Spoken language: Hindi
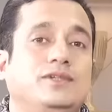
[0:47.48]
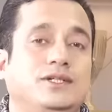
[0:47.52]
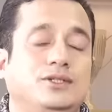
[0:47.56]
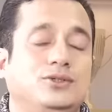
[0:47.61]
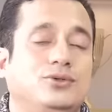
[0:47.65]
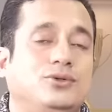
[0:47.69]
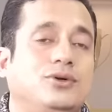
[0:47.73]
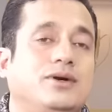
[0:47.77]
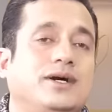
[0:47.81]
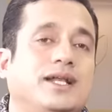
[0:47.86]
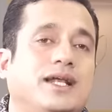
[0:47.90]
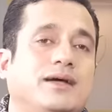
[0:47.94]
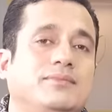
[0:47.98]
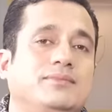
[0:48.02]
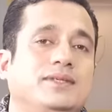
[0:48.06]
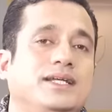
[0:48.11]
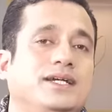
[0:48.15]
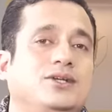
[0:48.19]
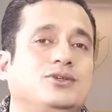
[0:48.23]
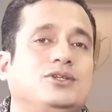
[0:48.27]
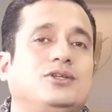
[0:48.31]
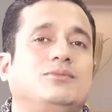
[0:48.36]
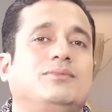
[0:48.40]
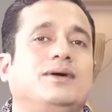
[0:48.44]
वीडियो को अगर आप
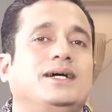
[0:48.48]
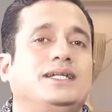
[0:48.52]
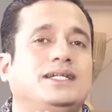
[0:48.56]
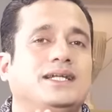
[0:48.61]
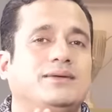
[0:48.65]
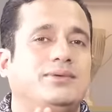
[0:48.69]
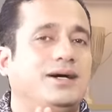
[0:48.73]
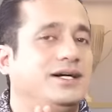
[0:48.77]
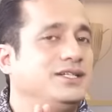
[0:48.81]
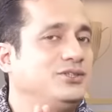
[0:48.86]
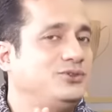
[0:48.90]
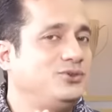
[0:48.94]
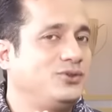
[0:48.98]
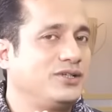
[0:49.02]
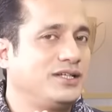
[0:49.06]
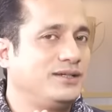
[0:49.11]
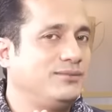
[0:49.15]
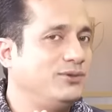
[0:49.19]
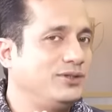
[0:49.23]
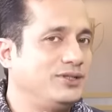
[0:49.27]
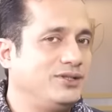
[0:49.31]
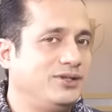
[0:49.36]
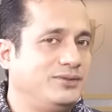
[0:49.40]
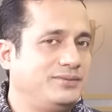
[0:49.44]
देख रहे हो तो भाई साहब हाथ जोड़ के
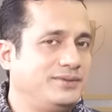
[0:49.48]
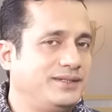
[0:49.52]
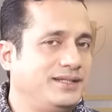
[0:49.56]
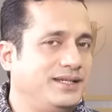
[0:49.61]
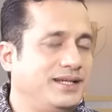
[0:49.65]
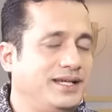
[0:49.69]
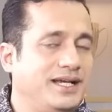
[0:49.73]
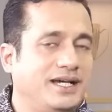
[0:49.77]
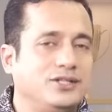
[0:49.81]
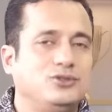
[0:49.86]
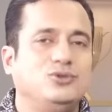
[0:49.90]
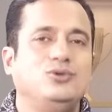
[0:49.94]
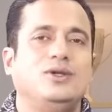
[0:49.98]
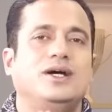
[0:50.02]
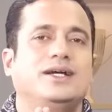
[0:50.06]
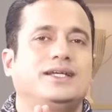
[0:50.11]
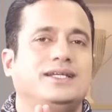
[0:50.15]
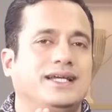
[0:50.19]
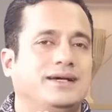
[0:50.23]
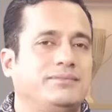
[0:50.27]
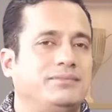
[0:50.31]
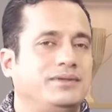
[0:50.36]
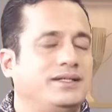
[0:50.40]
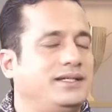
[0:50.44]
बोलता हूँ अधूरा
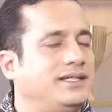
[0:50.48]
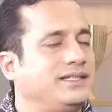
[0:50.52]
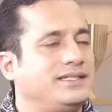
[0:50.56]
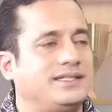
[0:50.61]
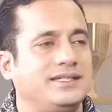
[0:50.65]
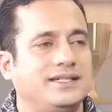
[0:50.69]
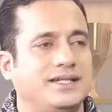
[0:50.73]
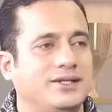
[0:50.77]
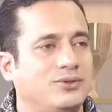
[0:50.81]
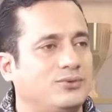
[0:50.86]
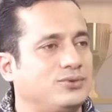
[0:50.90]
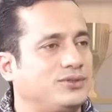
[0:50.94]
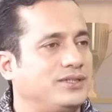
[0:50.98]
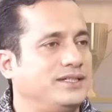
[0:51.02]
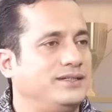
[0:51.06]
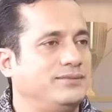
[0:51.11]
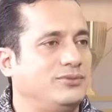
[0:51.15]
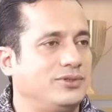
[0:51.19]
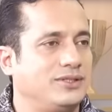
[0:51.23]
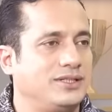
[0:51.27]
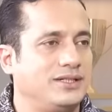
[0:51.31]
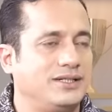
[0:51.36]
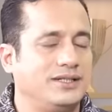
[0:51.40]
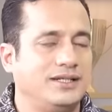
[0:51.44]
किया इससे ज़्यादा कुछ नहीं
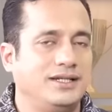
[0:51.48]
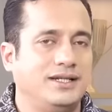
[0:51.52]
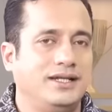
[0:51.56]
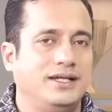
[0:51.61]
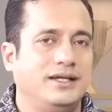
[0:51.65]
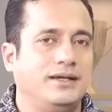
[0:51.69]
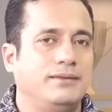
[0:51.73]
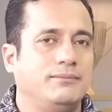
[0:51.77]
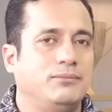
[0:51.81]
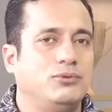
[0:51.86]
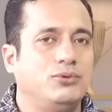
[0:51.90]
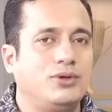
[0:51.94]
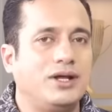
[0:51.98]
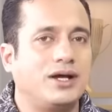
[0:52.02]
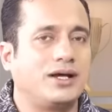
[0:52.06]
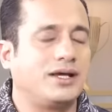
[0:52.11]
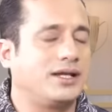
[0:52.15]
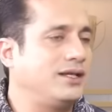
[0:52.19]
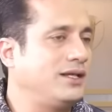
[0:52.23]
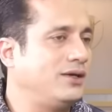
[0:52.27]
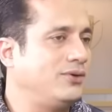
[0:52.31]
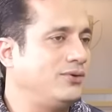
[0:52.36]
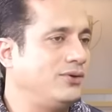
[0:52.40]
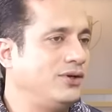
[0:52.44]
बोलता पूरा
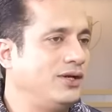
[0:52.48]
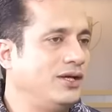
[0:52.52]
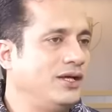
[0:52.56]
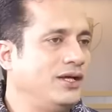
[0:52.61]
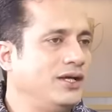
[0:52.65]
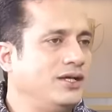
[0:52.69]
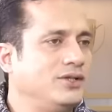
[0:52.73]
करना हो